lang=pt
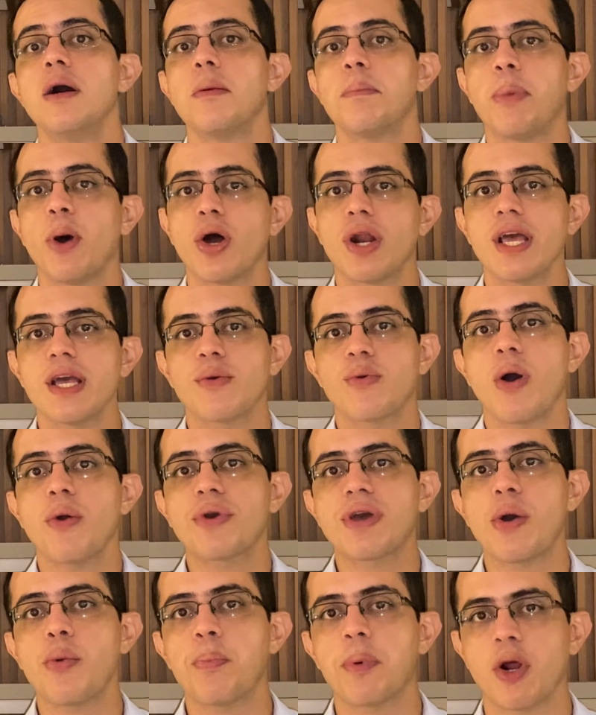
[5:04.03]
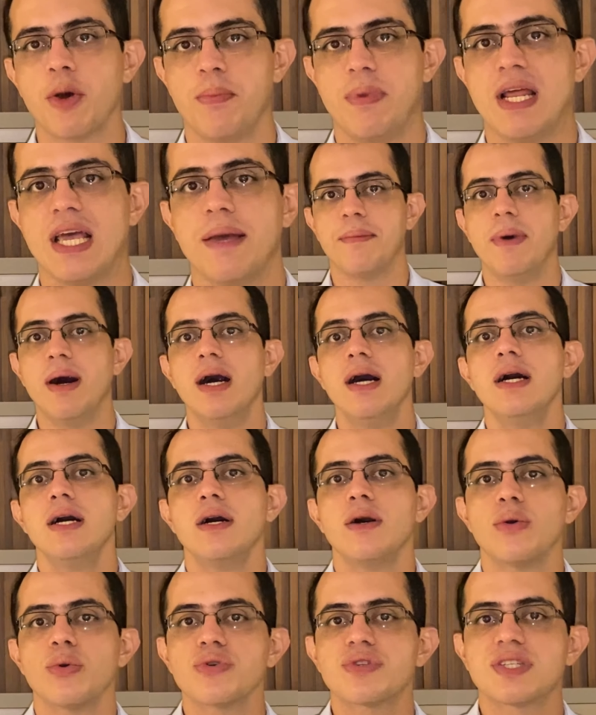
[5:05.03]
Porém, qual que é o problema?
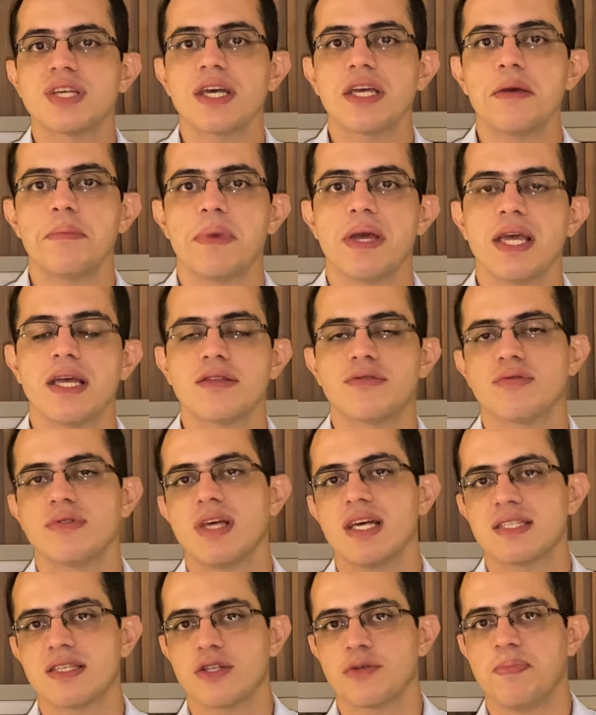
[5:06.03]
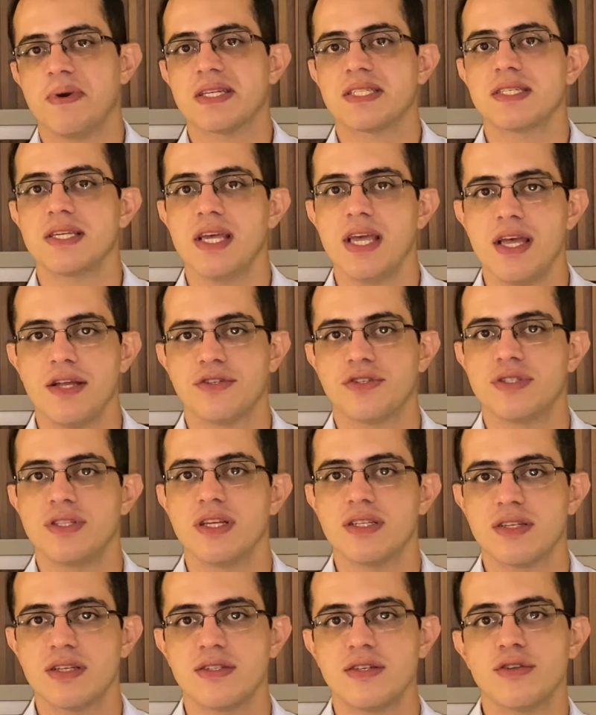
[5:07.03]
O segmento dessas pacientes
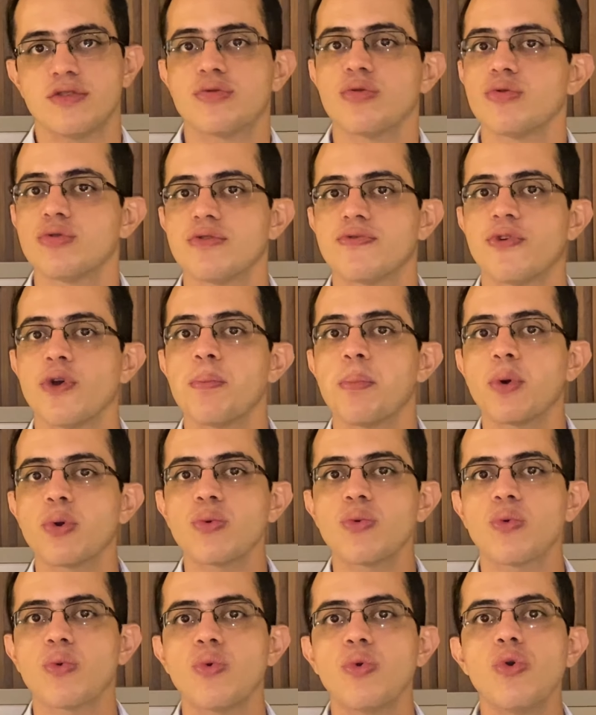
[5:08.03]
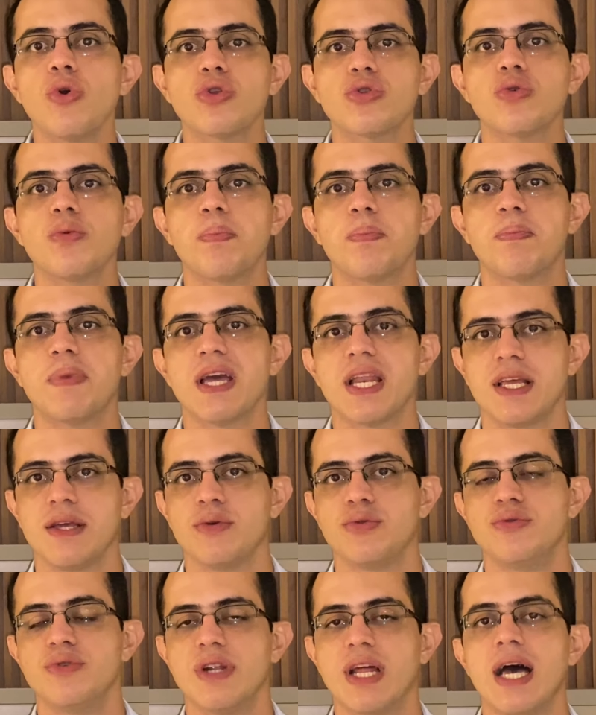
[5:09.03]
nesses estudos foi por um curto
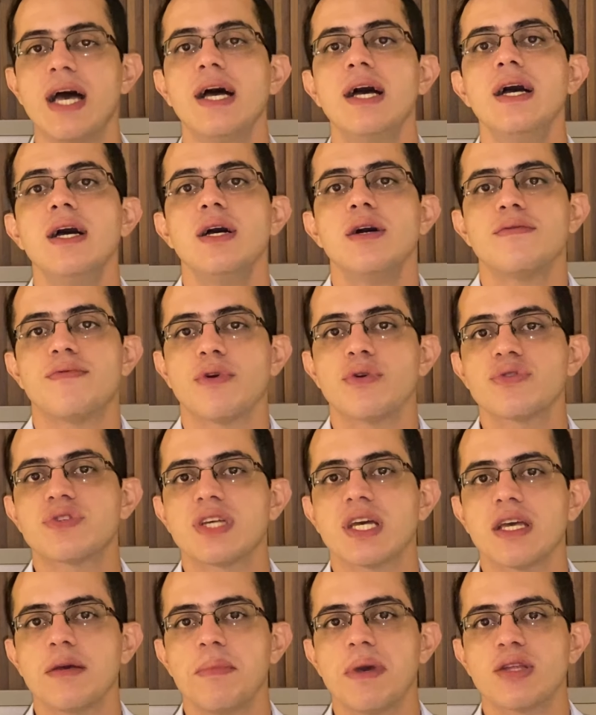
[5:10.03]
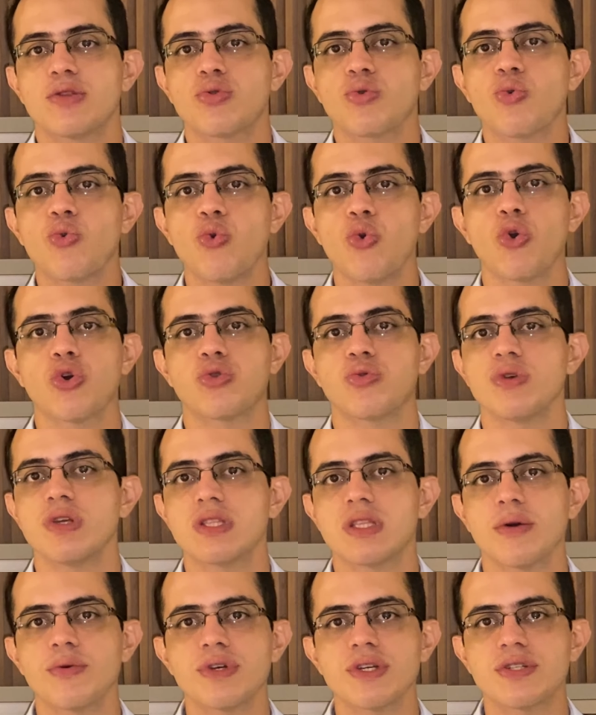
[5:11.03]
período, né? Foi um segmento curto,
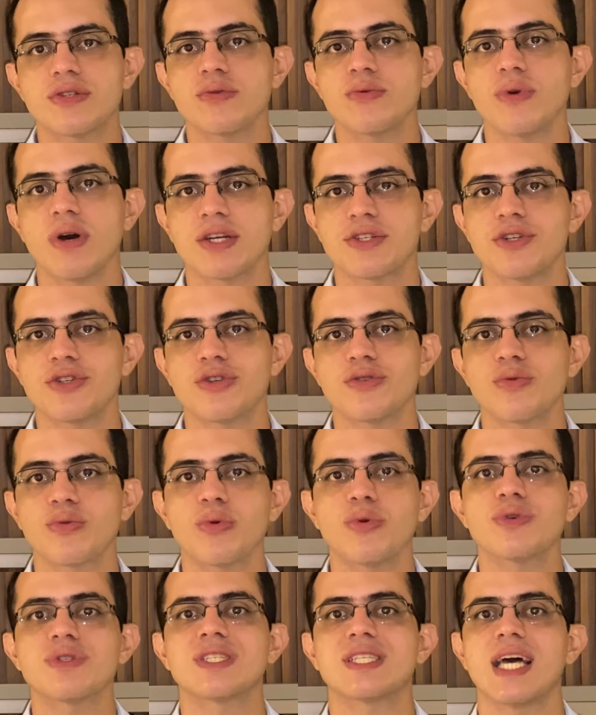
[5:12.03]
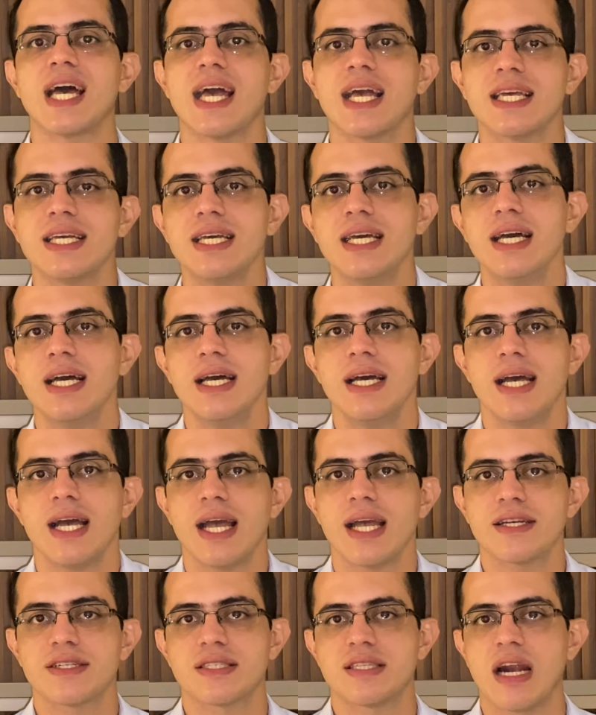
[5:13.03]
então isso a gente não consegue
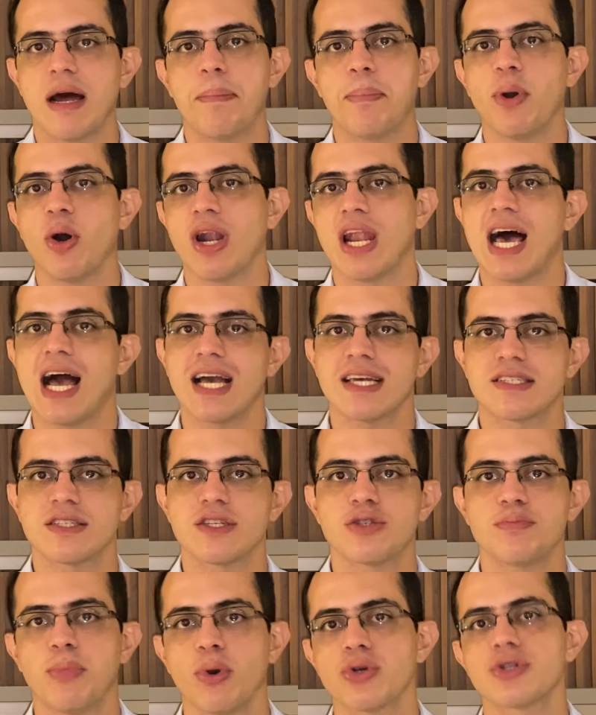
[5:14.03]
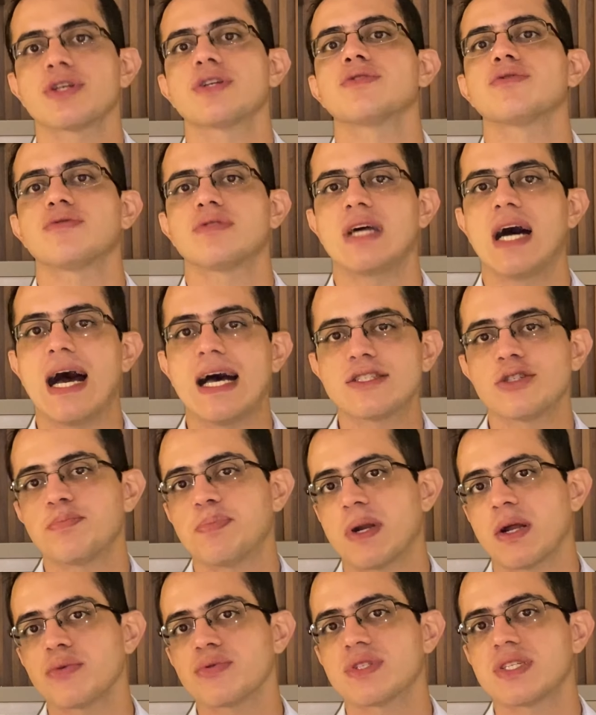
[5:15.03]
extrapolar esses bons resultados
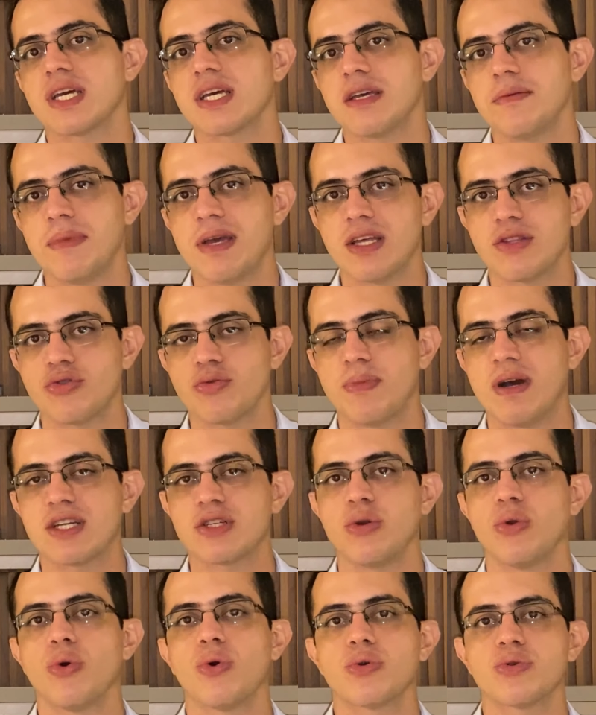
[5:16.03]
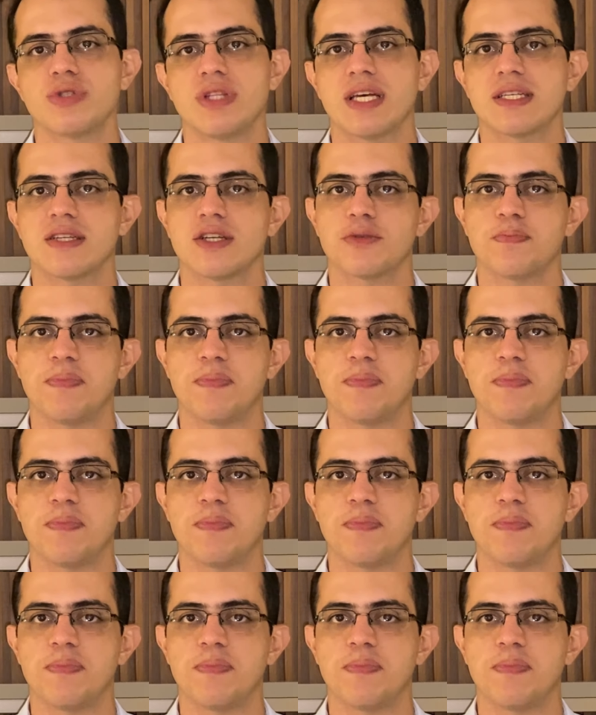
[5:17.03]
para um segmento mais longo nessas